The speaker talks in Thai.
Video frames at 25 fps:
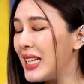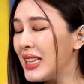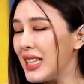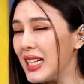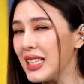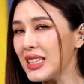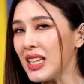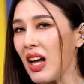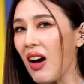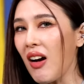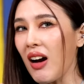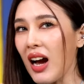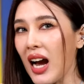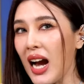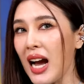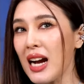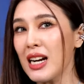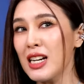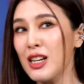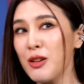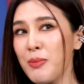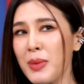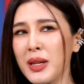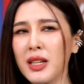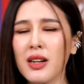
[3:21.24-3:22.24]
เล่นติ๊กต็อกอะค่ะ
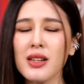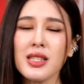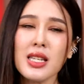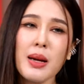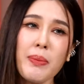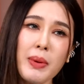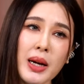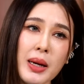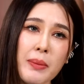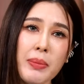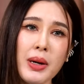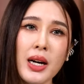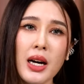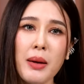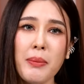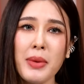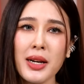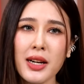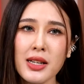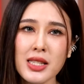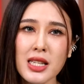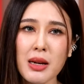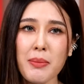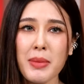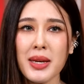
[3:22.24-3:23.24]
คือมันก็จะเพลินๆ
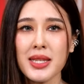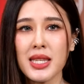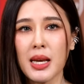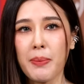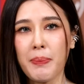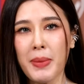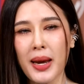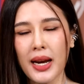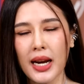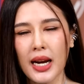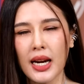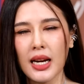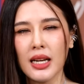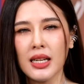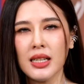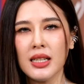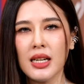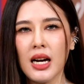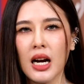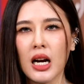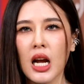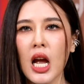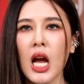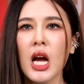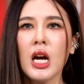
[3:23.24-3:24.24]
มันก็จะมีสเปคให้
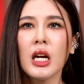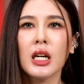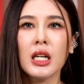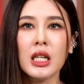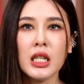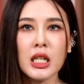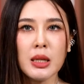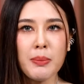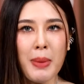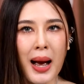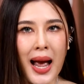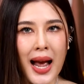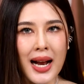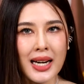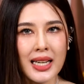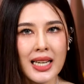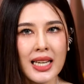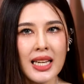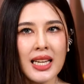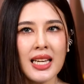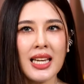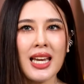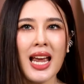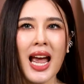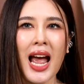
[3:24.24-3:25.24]
เลือกคือบาง
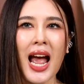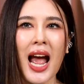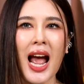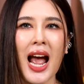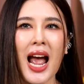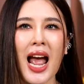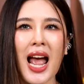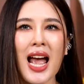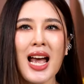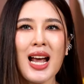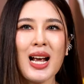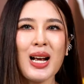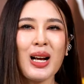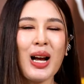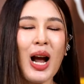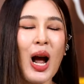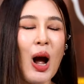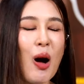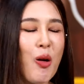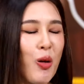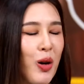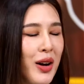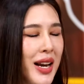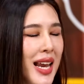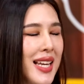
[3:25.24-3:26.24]
ทีอะ
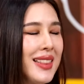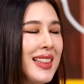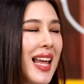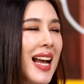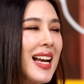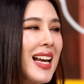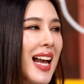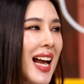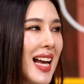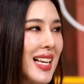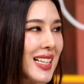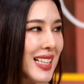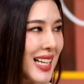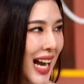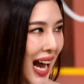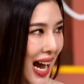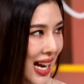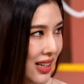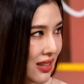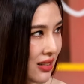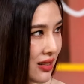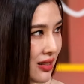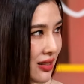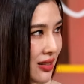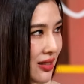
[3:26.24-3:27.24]
เขาก็ได้แต่งงานกัน